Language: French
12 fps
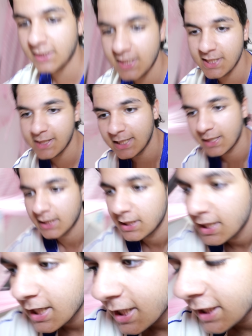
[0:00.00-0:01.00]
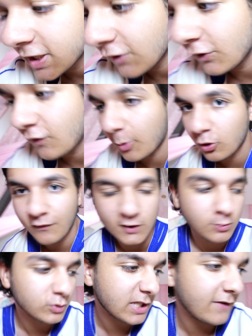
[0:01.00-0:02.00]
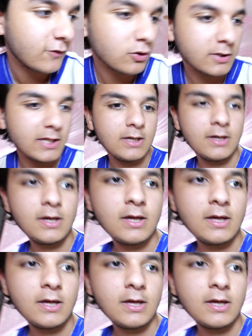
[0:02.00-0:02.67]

Ah, j'ai une idée, les gars. Je vais prendre le flash de mon téléphone, ok Bah